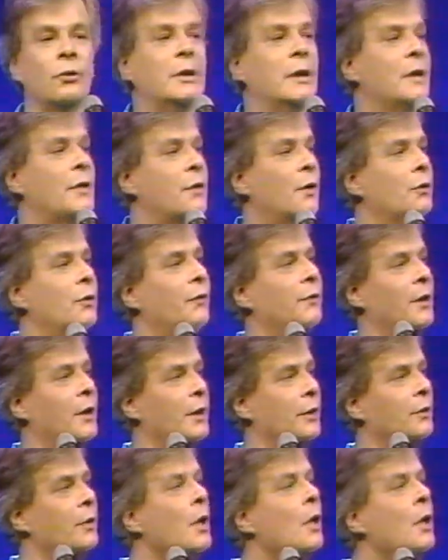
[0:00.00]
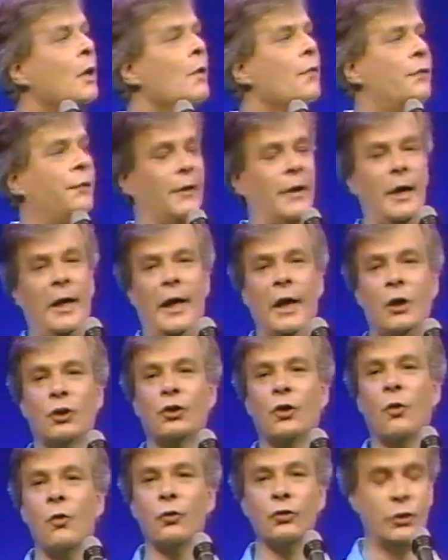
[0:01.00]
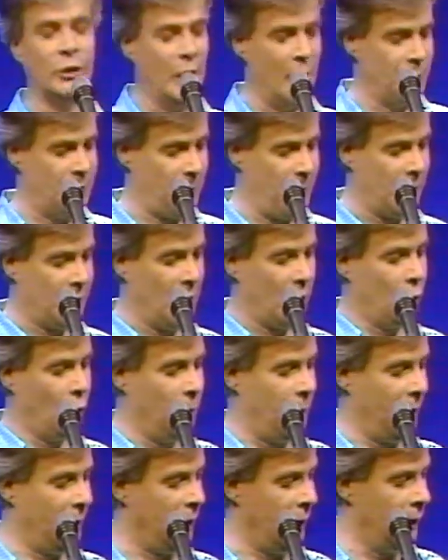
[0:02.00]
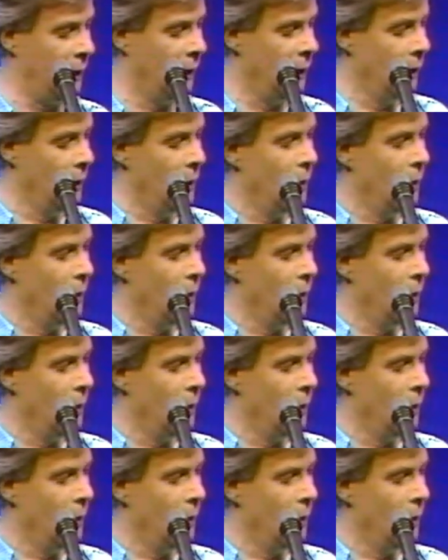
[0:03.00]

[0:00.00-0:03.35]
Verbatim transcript: toutes les sortes de viandes, fraîches, congelées en petits paquets, gros paquets.